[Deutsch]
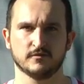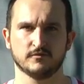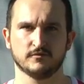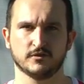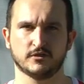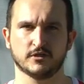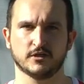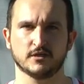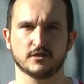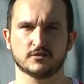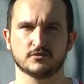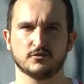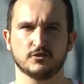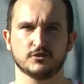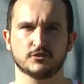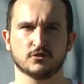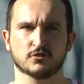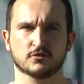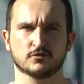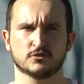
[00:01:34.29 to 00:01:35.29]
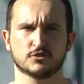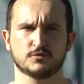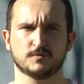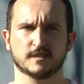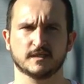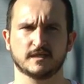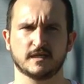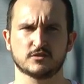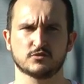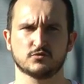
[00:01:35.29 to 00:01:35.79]
Ihr könnt natürlich noch eine
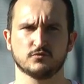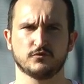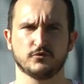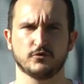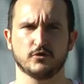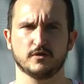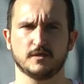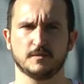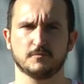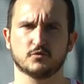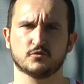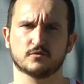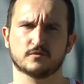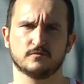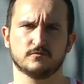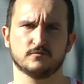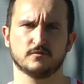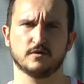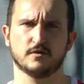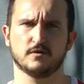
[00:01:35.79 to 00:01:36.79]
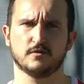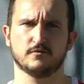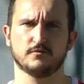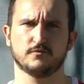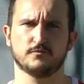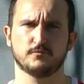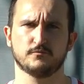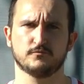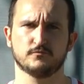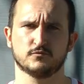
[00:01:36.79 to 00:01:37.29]
Schwierigkeitsstufe höher nehmen und einen äh,
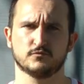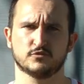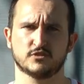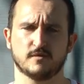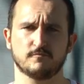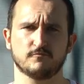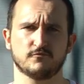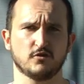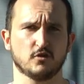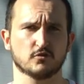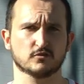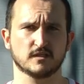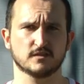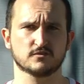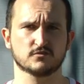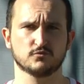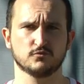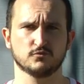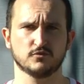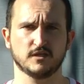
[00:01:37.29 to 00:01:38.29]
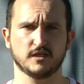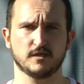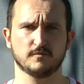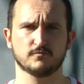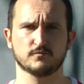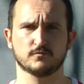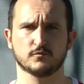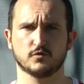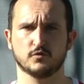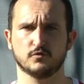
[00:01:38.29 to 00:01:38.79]
Jump Float dazu
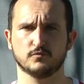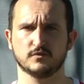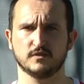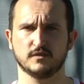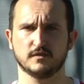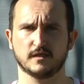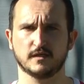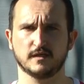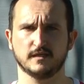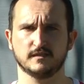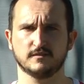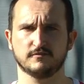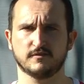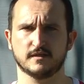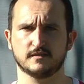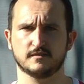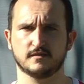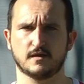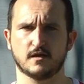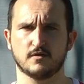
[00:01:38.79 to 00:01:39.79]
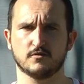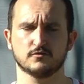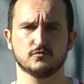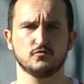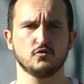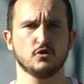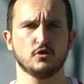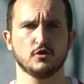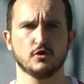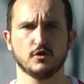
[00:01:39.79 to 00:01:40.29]
nehmen und den dann gegen die Wand
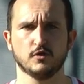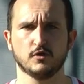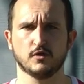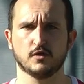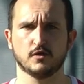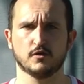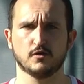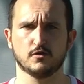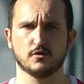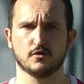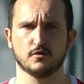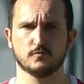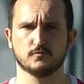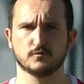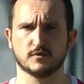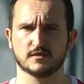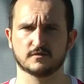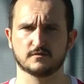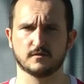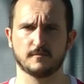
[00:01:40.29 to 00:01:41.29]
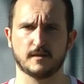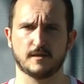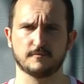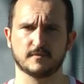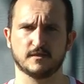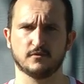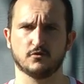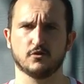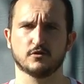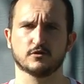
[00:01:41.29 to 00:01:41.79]
hauen. Äh, das
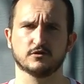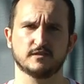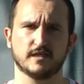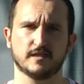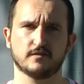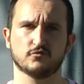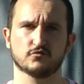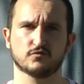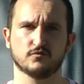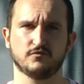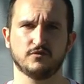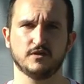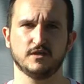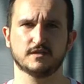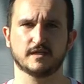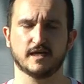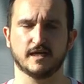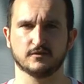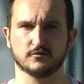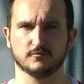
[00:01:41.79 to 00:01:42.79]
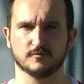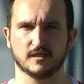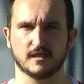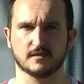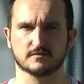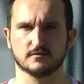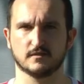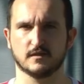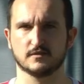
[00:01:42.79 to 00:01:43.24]
bleibt dann euren technischen Fähigkeiten überlassen.